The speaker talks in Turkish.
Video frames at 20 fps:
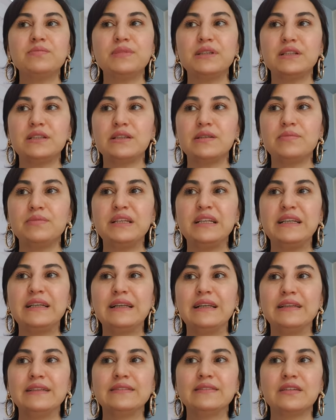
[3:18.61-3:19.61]
Bir
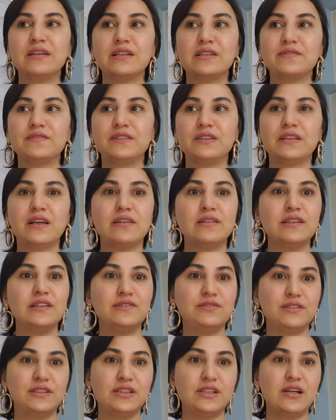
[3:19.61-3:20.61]
birileri tarafından
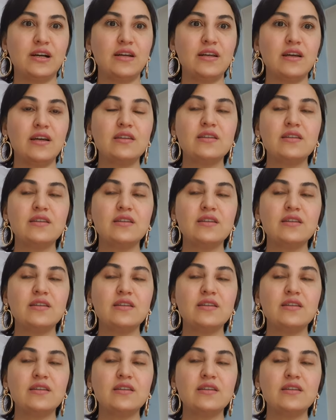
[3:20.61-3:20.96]
iftiraya,